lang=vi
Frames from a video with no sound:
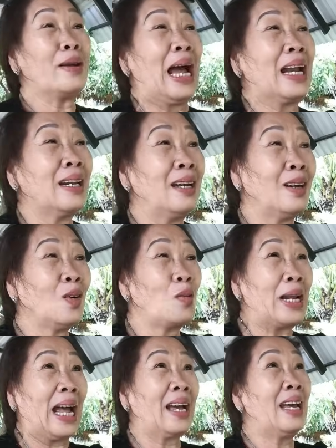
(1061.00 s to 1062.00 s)
cô đặt cô
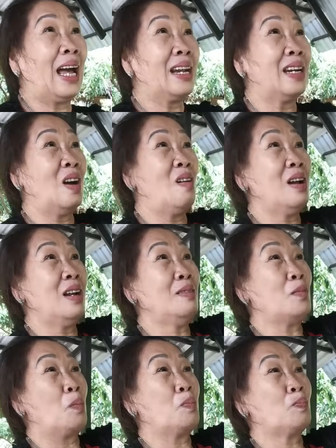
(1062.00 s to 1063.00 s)
xíu. đặt cái anh đó
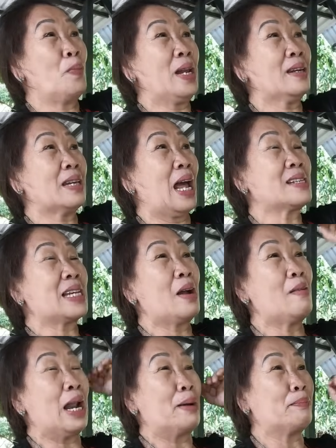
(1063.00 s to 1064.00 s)
một mét
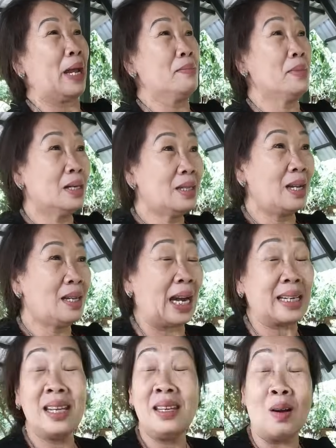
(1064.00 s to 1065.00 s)
sáu mươi bảy mươi đi
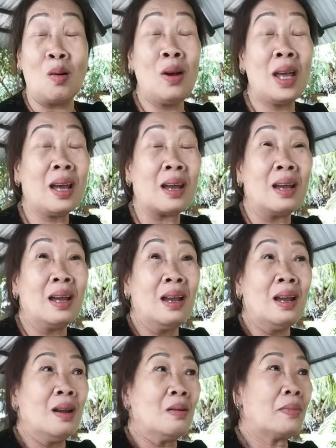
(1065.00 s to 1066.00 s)
đặt ví dụ ha dạ.
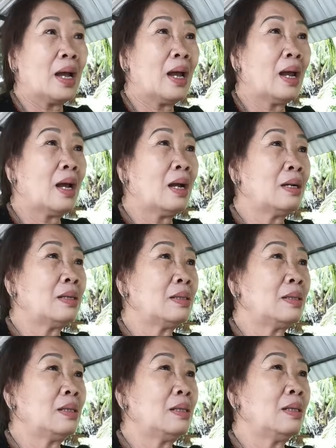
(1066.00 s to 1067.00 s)
mà
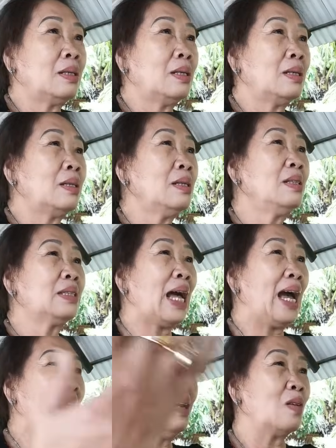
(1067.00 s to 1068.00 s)
tướng
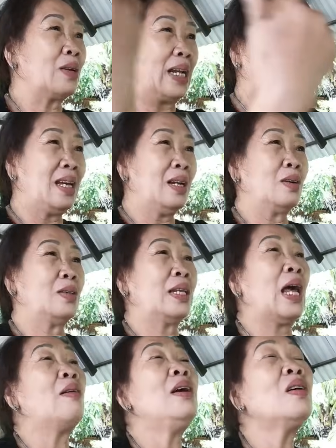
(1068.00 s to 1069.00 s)
tá đầu đầy kia rồi
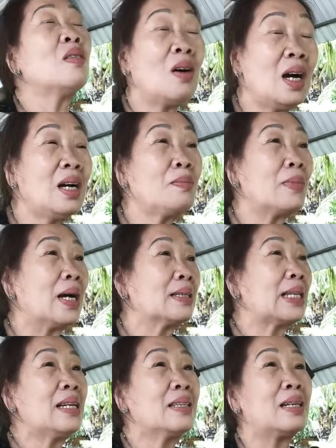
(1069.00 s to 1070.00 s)
theo ý cô hết mà
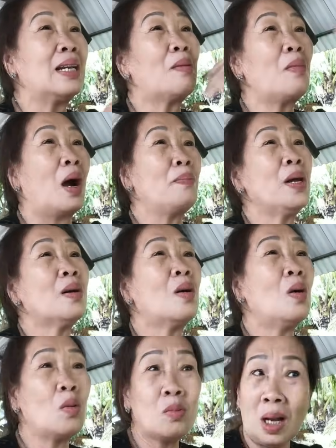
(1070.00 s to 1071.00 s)
tánh tỉnh không hợp với
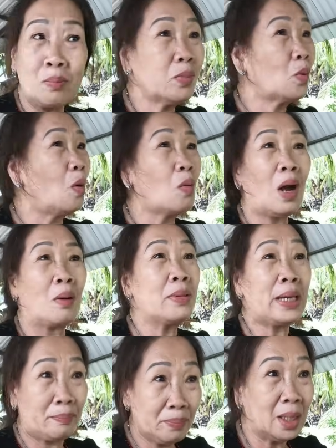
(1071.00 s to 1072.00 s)
cô cũng không cô có không
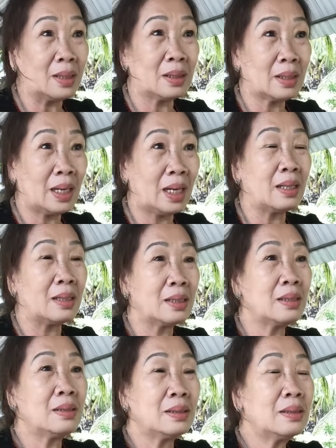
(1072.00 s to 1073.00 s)
chấm được không ha. thì đúng
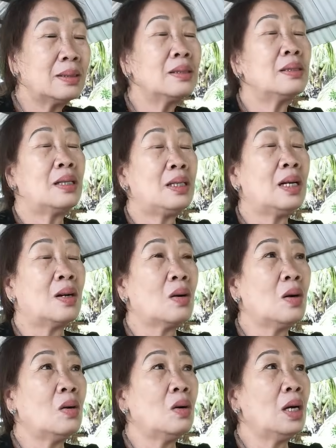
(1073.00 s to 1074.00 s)
rồi thì đúng rồi bây giờ
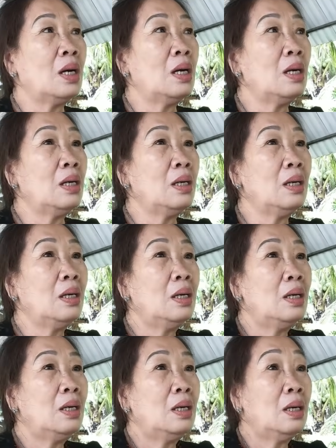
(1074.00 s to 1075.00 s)
không, cô mà, mình, ờ,
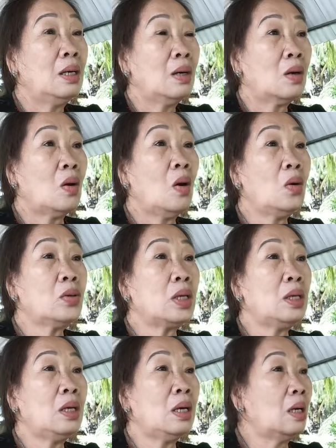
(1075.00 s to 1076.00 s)
chút, chút. cô
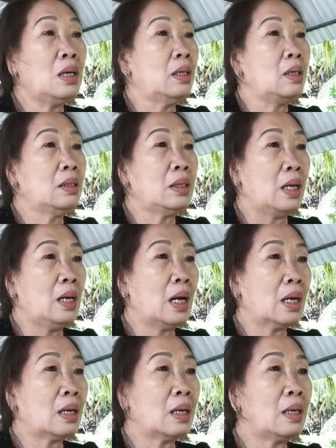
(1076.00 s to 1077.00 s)
chỉ uh, nghĩ
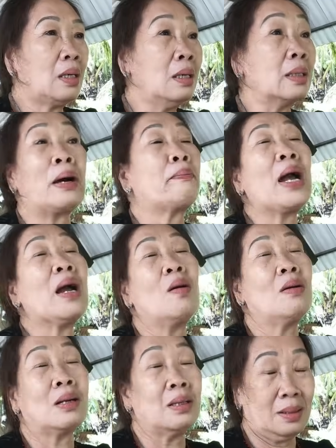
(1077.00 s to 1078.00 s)
rằng vừa tầm mắt
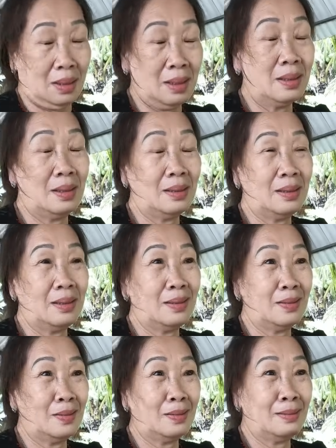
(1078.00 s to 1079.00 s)
cô là được vừa tầm mắt
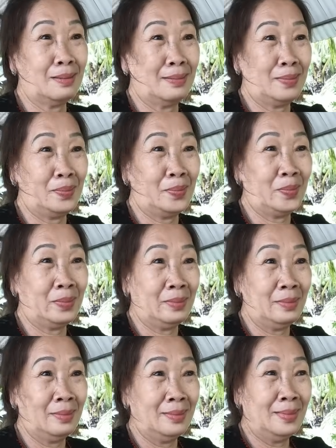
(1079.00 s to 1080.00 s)
giờ đừng mất hơi
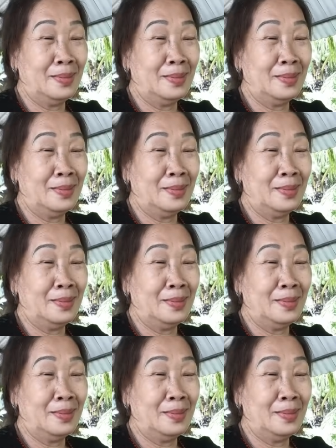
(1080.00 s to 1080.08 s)
khó đó